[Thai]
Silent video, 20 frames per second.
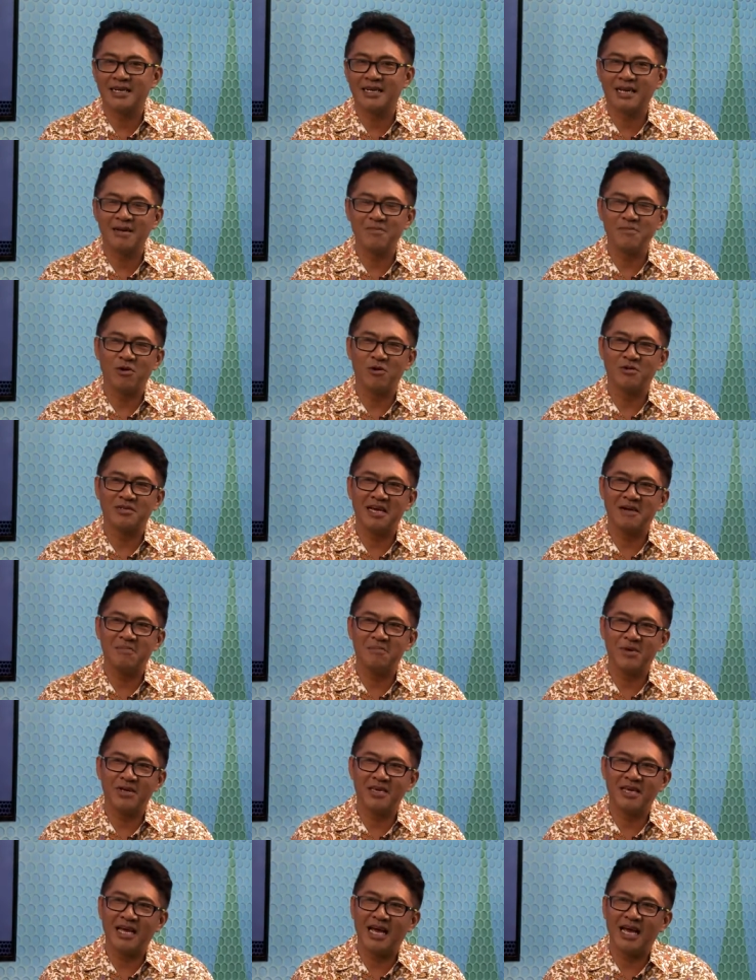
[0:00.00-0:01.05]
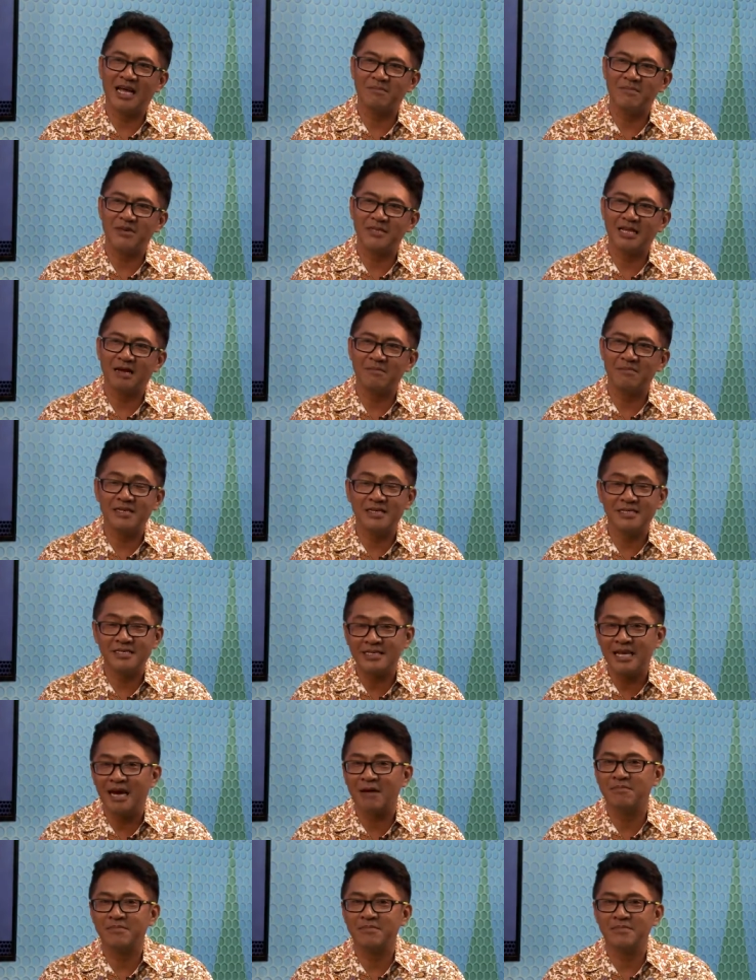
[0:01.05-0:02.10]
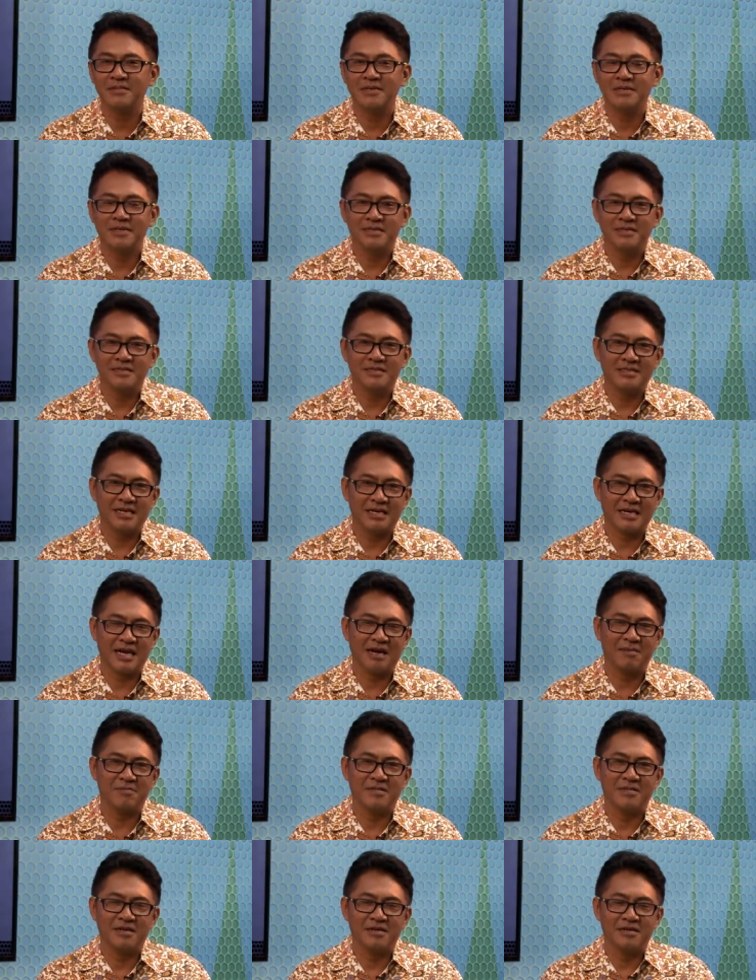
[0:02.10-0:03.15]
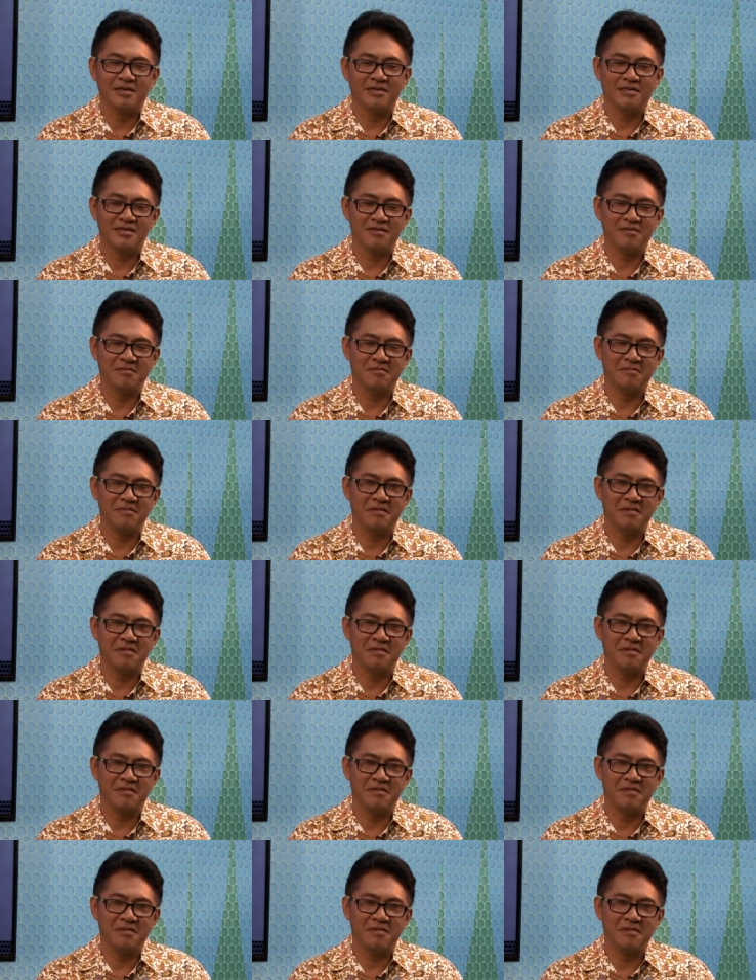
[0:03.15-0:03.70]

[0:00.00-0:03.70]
นะครับ ของนักบริการประจำเรือนจำนะครับ ซึ่ง